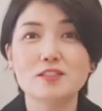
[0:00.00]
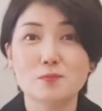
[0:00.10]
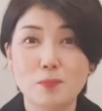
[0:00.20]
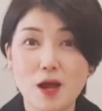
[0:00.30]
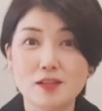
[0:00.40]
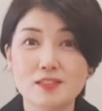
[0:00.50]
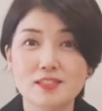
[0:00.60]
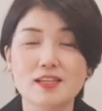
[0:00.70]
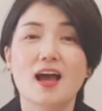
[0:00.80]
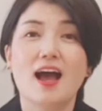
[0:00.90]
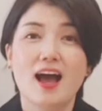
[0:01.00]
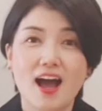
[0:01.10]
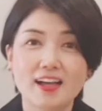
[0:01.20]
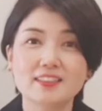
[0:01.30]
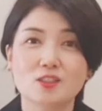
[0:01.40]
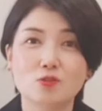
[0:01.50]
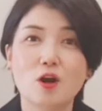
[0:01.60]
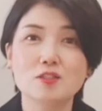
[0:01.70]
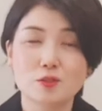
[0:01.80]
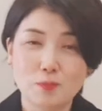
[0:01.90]
cross buns,
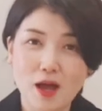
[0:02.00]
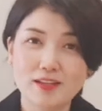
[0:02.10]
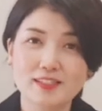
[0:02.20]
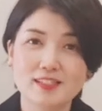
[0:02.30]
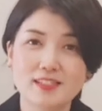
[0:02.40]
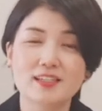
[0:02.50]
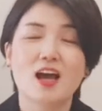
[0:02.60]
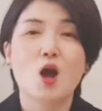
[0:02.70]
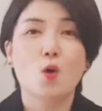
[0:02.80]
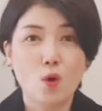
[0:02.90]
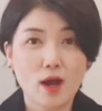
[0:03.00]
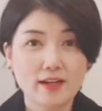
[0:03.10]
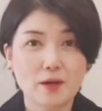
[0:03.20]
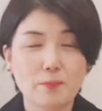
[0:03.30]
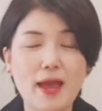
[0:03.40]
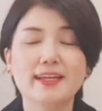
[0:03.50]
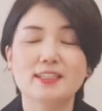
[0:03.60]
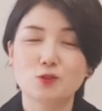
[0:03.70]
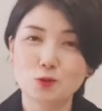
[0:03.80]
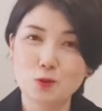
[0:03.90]
hot cross buns. One a
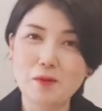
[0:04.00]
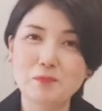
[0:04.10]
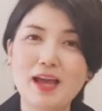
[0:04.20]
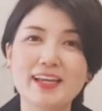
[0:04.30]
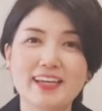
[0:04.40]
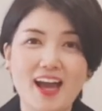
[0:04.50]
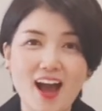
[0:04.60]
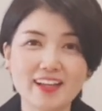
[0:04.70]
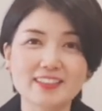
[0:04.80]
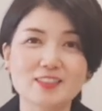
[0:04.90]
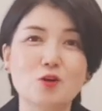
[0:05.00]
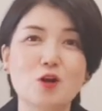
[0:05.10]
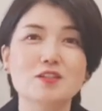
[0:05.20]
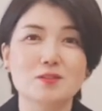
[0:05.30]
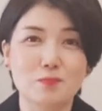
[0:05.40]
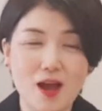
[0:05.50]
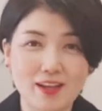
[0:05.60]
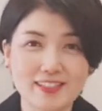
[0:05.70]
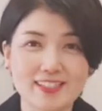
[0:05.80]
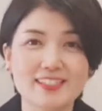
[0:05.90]
penny, two a penny, hot cross
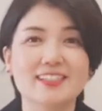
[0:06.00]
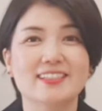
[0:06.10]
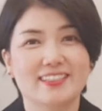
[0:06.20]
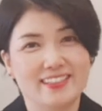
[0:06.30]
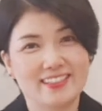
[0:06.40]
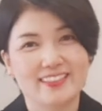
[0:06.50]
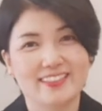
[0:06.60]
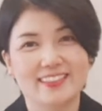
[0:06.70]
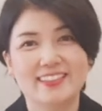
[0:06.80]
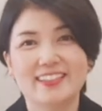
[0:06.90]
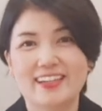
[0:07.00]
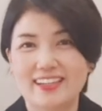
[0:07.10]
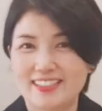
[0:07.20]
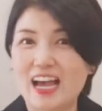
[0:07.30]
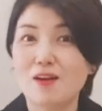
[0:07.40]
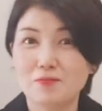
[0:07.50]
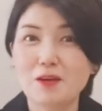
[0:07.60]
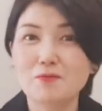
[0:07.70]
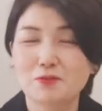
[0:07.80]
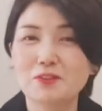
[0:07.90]
buns. 자,
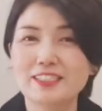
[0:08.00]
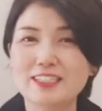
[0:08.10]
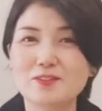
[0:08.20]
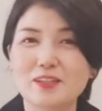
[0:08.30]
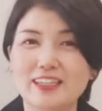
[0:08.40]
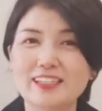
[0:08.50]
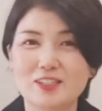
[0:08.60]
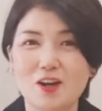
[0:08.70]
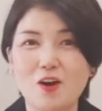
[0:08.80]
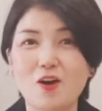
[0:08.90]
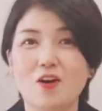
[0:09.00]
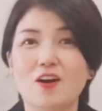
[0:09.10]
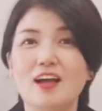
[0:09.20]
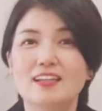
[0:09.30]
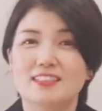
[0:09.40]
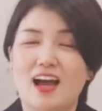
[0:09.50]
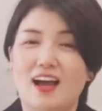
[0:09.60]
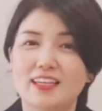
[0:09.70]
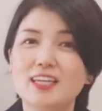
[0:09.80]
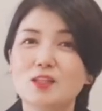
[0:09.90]
함께 부르실 수 있겠죠?
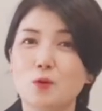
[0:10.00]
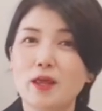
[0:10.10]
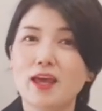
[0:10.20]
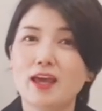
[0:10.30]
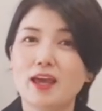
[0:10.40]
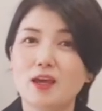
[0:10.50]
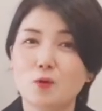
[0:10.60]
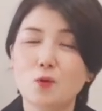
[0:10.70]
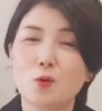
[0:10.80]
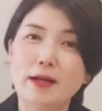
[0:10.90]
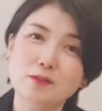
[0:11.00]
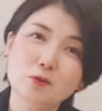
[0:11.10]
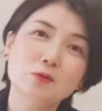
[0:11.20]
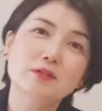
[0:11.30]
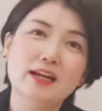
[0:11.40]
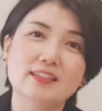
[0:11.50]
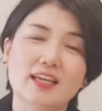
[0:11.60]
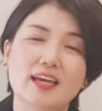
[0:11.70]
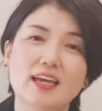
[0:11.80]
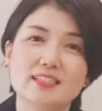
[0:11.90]
자, 이 노래로 활동을
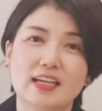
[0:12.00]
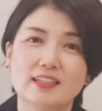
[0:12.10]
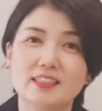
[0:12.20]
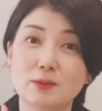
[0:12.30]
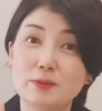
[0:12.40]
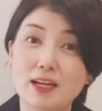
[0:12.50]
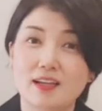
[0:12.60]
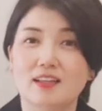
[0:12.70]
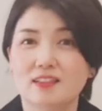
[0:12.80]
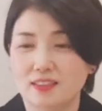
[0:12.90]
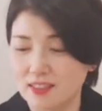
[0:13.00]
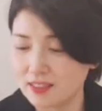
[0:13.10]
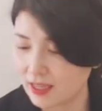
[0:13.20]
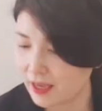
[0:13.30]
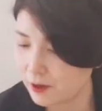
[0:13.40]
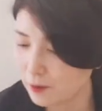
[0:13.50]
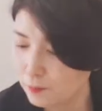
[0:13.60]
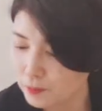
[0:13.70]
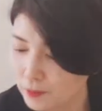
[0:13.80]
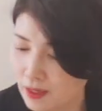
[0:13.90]
할 때 제가 팁을 하나
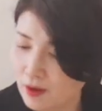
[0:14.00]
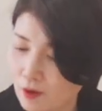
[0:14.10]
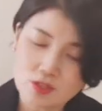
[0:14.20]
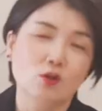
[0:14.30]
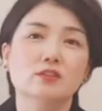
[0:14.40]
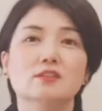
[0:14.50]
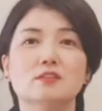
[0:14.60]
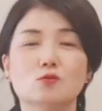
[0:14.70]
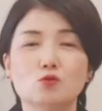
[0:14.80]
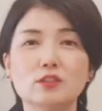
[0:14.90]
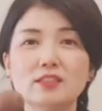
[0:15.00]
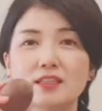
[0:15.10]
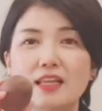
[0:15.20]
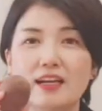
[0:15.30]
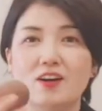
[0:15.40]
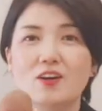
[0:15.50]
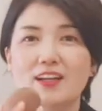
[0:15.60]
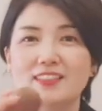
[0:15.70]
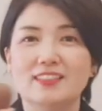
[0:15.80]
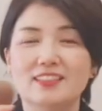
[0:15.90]
드릴게요. 어, 저는 우든
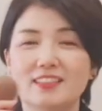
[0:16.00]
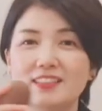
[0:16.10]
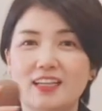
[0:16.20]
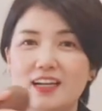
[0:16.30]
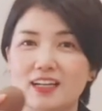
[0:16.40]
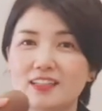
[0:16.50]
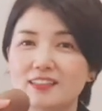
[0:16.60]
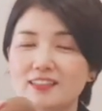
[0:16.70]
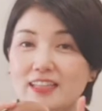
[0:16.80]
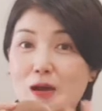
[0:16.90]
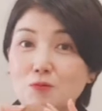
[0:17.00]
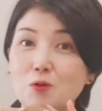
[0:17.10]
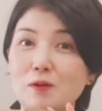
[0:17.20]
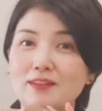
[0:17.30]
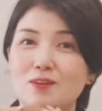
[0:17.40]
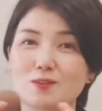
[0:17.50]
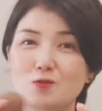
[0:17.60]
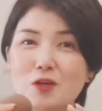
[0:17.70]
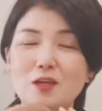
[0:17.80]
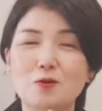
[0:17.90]
클래커라는 약간 그 나무로
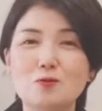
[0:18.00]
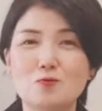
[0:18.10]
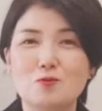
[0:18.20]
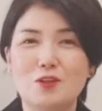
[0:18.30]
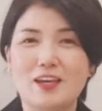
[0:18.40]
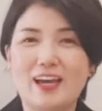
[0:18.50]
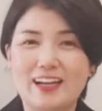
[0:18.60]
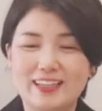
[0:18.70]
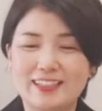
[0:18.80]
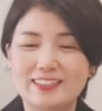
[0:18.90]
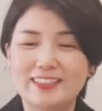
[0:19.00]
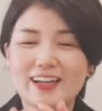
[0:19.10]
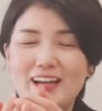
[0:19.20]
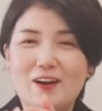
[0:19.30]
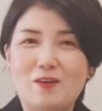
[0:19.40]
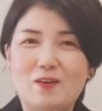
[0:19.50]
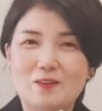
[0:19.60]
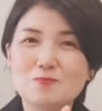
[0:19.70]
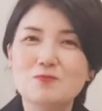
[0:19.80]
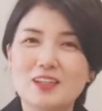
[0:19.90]
만들어진 쉐이커 종류의 악기를
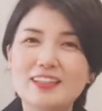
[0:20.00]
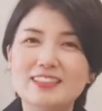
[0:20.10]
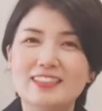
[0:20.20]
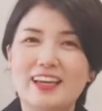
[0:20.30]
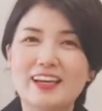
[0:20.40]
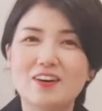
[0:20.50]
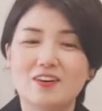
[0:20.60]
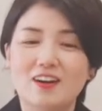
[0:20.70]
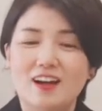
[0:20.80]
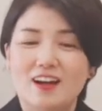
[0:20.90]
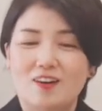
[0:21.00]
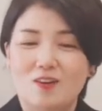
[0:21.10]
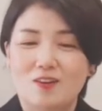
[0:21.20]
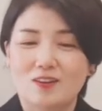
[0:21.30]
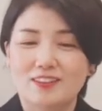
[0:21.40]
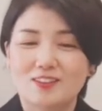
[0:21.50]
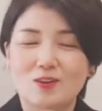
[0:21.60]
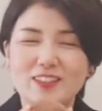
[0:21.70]
어, 준비했는데요. 어,